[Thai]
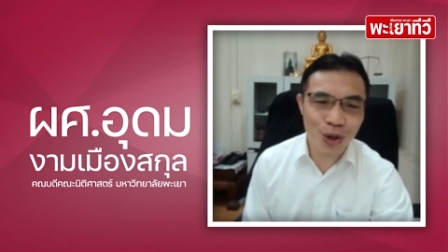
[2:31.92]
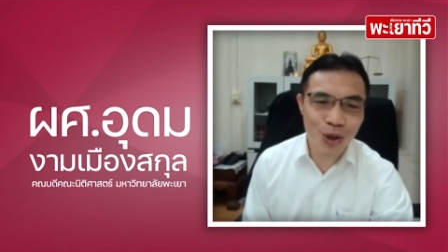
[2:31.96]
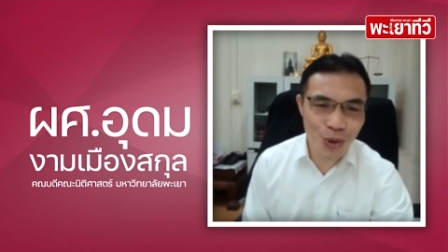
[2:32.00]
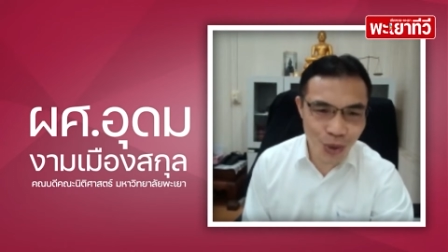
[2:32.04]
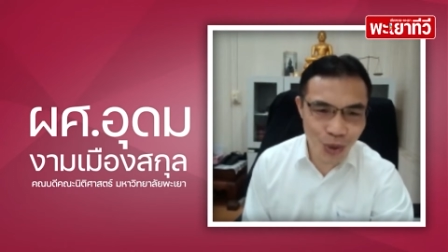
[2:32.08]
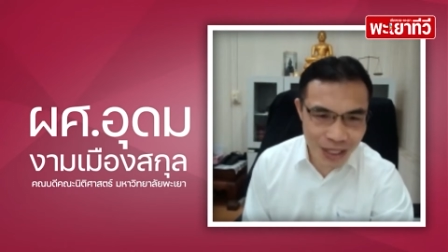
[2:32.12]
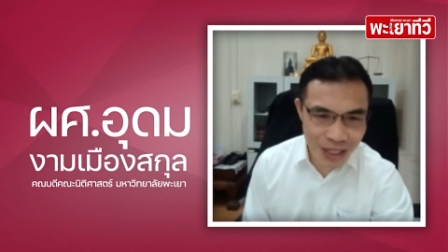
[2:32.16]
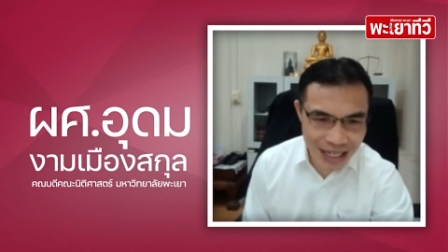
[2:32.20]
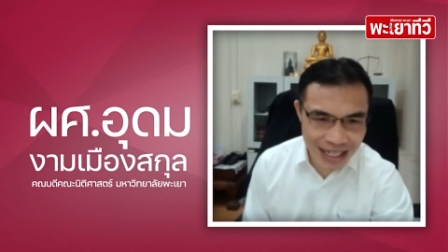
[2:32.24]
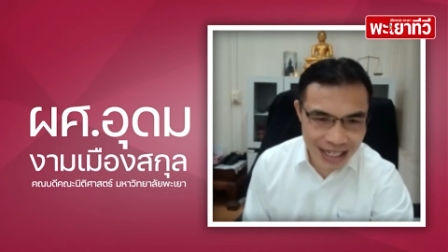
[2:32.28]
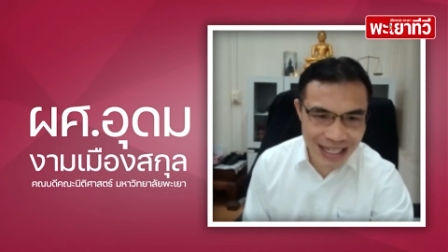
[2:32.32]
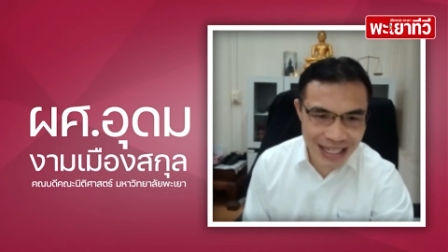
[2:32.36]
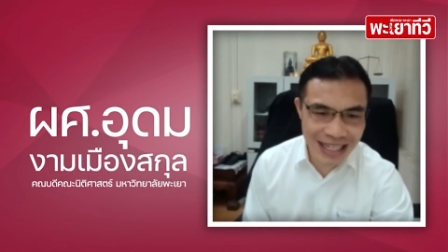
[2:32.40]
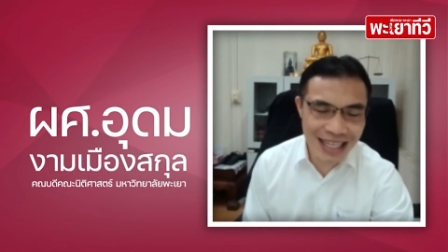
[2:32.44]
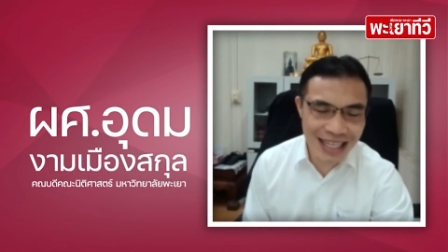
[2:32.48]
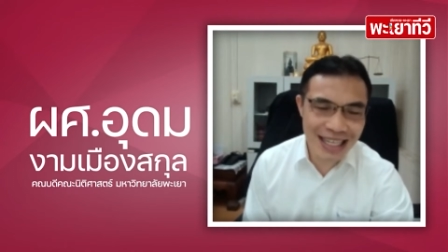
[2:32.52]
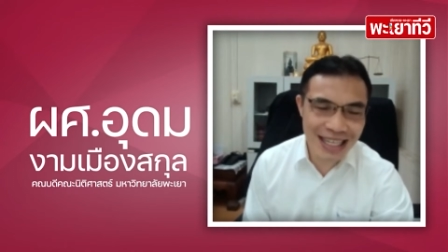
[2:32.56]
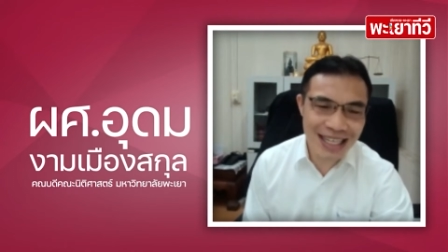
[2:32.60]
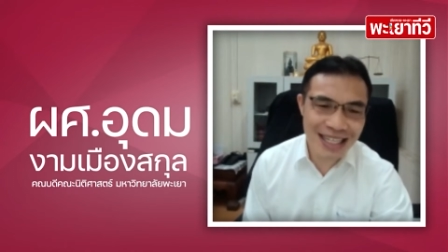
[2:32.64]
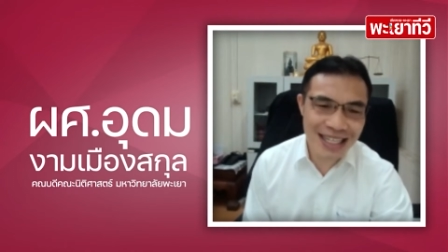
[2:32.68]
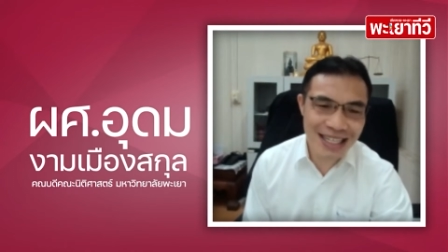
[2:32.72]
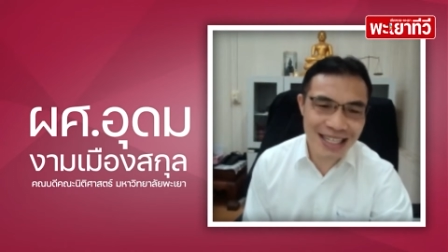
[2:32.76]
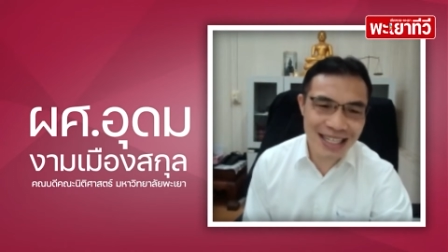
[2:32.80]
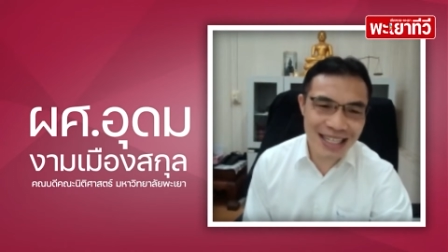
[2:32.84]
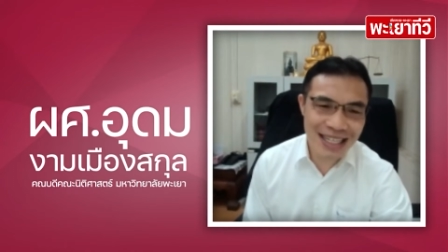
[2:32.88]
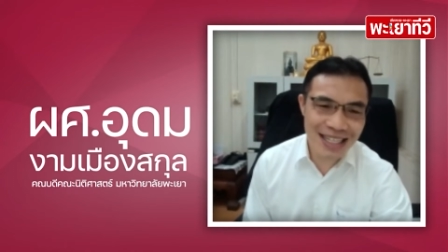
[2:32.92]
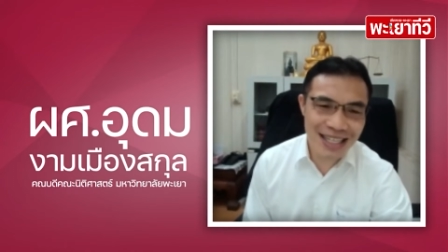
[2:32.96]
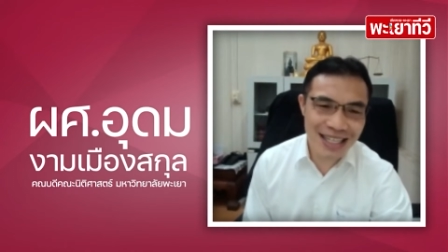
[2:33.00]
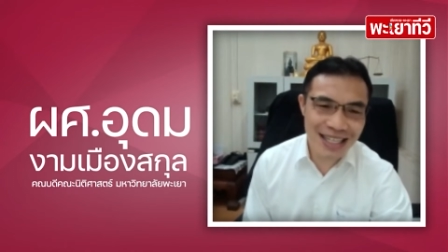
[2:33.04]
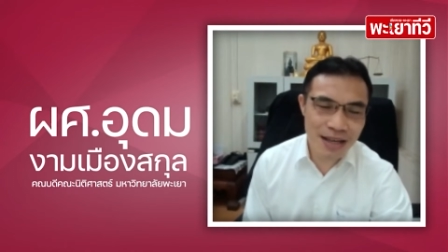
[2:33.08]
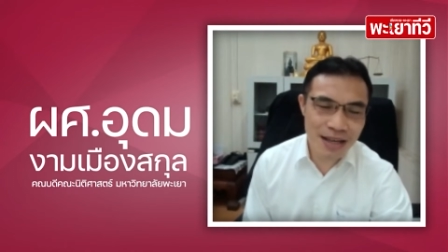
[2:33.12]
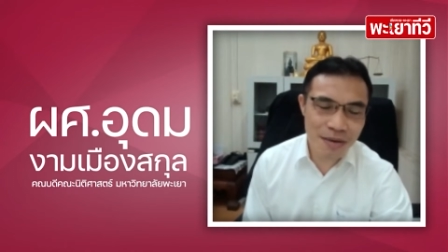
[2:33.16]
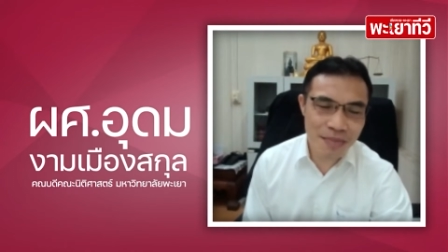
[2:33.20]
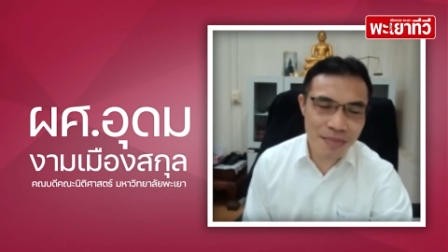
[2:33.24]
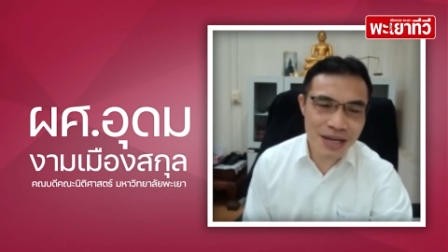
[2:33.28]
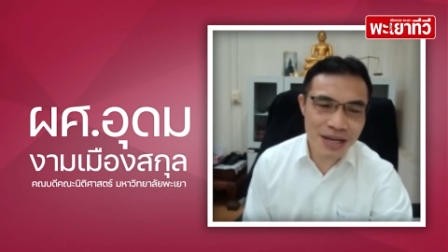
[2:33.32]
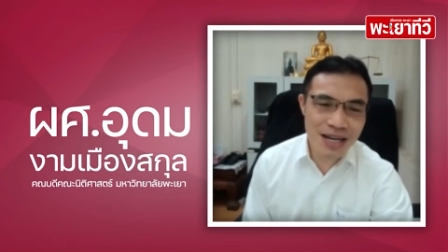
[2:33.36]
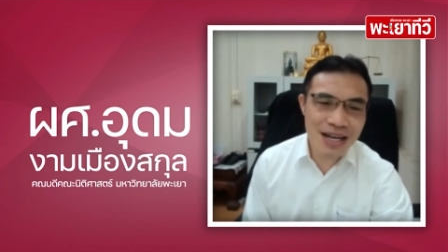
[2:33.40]
คนคุ้นเคย
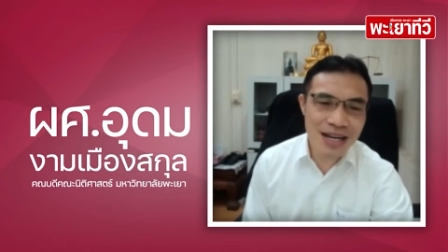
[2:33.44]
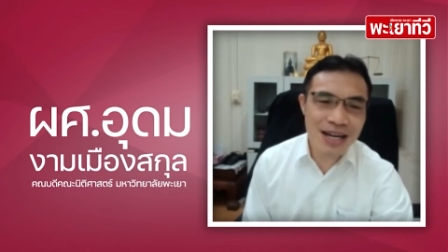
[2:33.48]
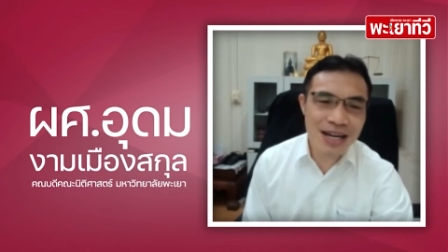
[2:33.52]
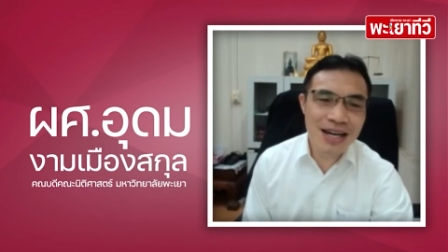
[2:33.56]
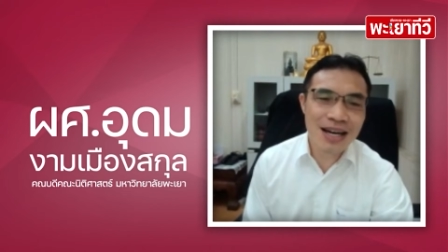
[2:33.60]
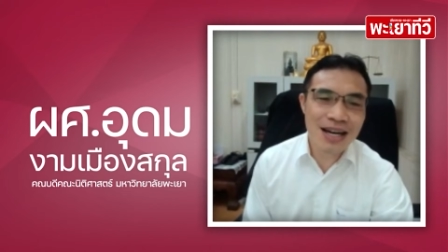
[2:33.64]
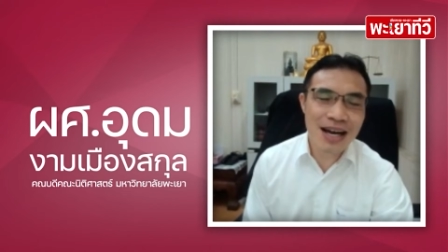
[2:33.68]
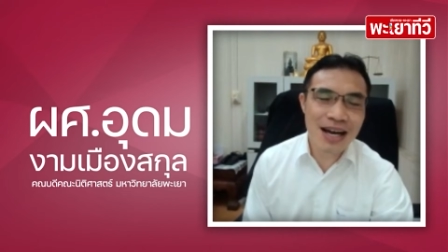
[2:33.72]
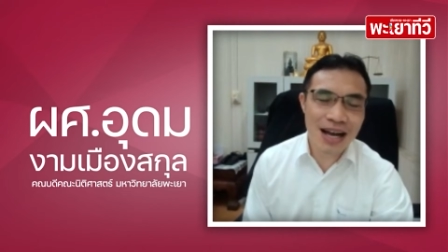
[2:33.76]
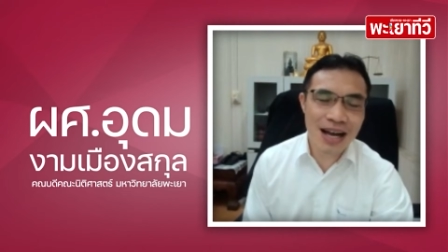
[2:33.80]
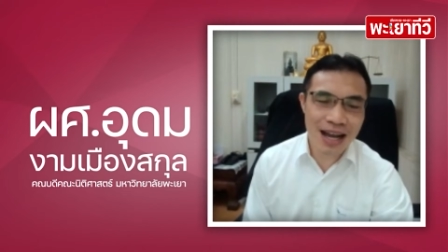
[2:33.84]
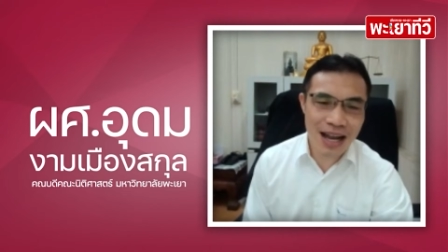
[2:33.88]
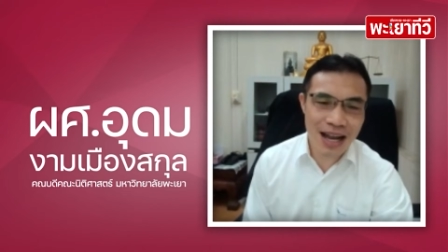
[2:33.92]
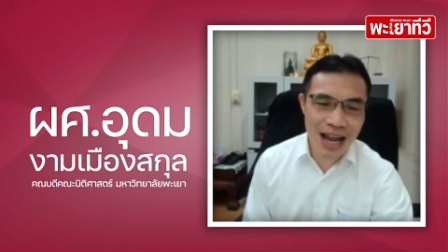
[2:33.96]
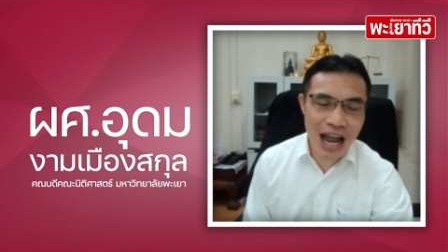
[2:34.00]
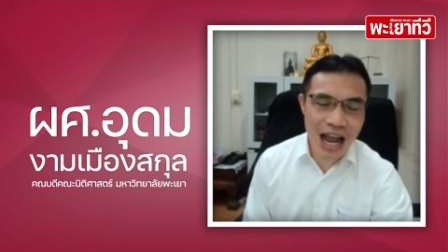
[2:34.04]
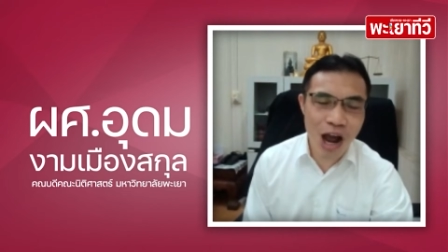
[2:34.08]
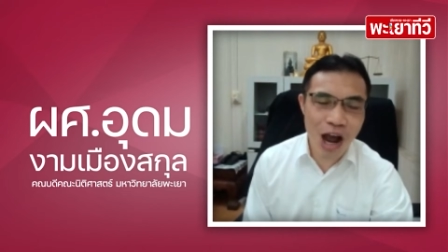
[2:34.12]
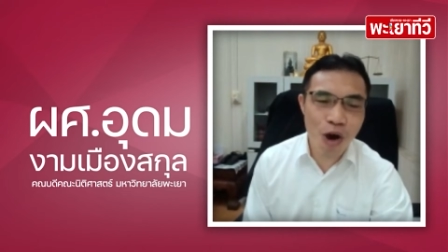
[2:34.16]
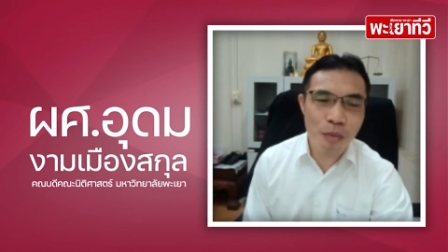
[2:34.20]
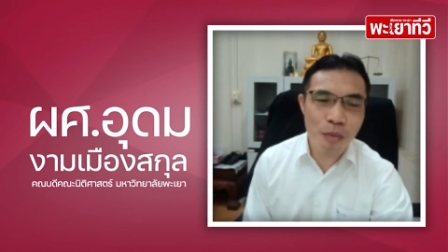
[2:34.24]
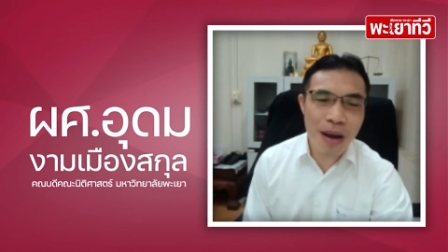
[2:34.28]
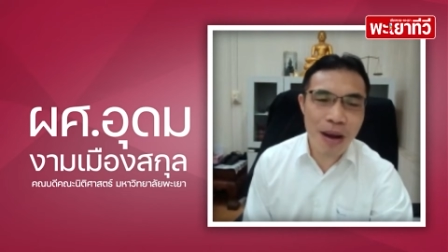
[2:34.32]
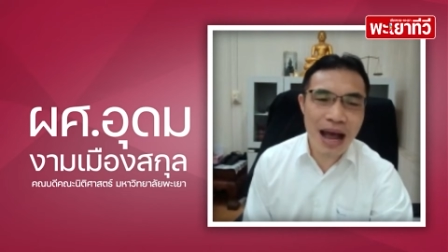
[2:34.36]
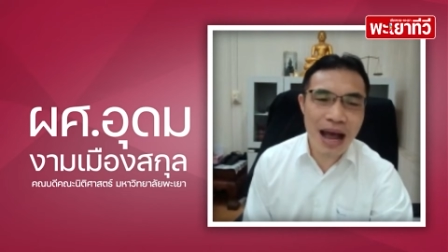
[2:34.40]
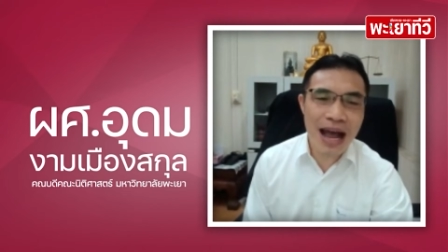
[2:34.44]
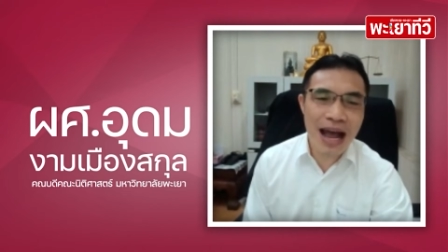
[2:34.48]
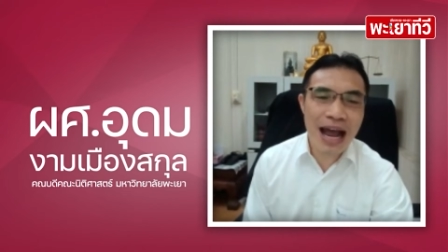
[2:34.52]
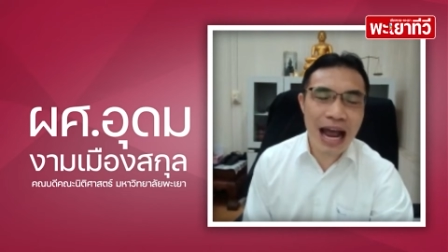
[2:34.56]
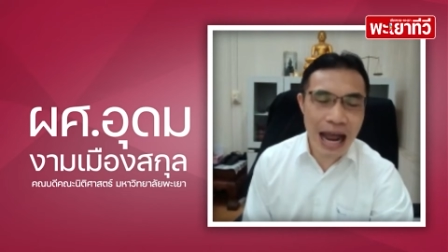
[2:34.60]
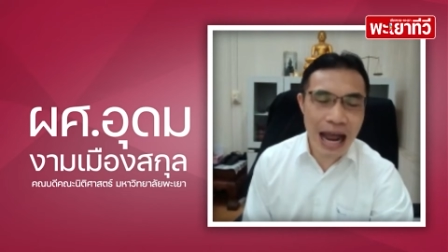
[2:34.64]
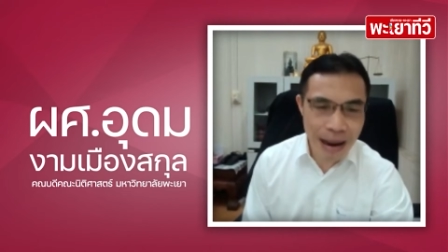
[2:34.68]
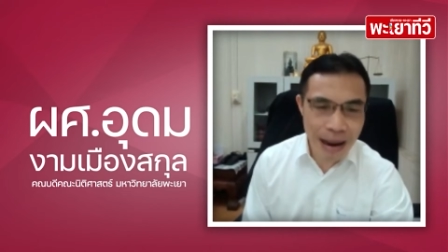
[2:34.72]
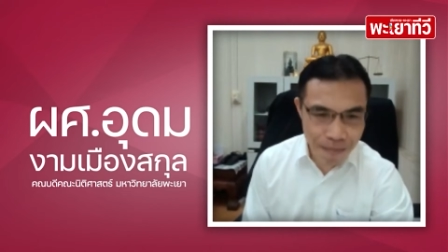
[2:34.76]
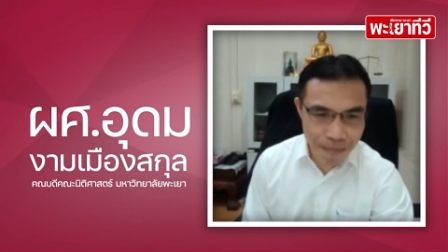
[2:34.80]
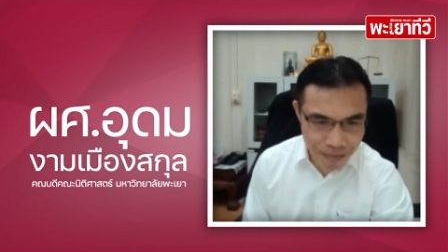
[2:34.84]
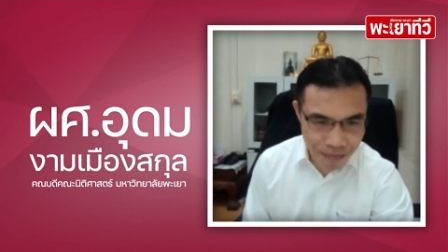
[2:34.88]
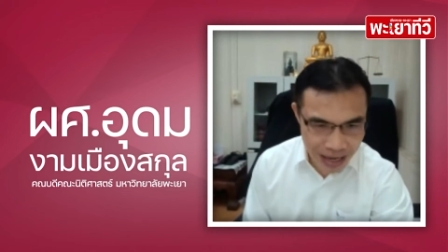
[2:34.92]
เอื้อเข้ามา
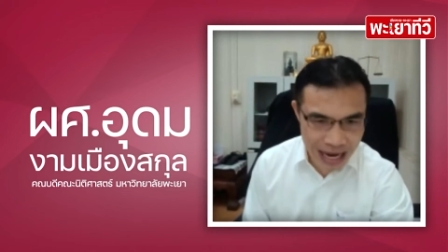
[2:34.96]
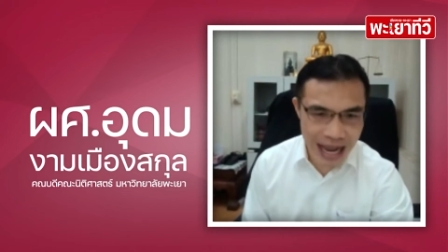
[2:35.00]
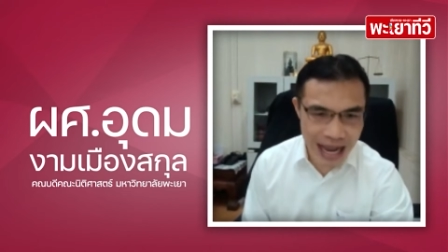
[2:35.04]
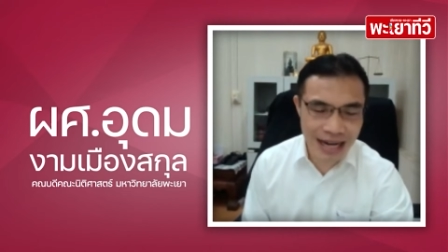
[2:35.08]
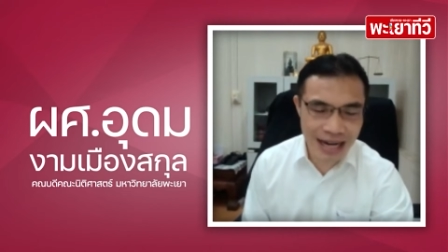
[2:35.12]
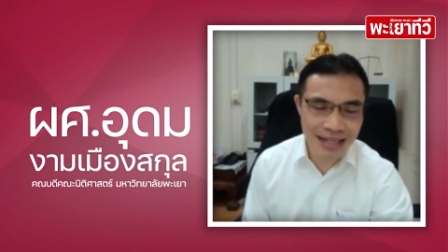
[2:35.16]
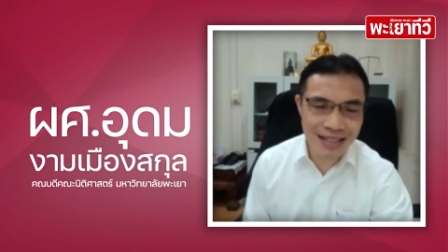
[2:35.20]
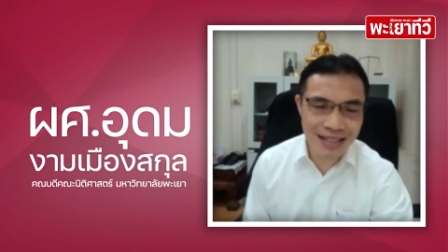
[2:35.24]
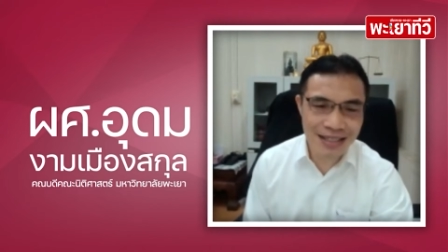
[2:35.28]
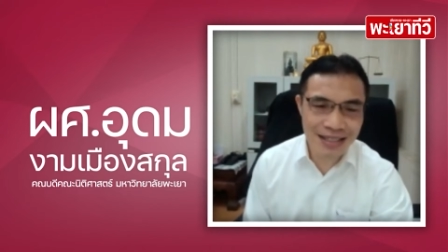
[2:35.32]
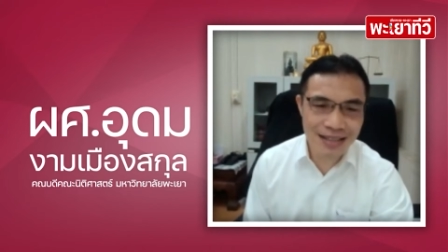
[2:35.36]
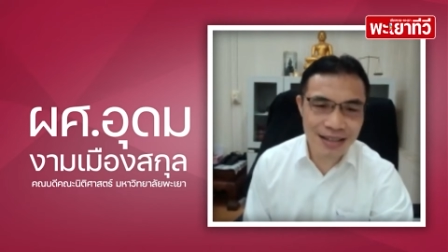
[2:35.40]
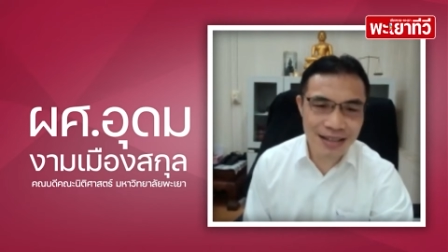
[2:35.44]
ค้ำประกัน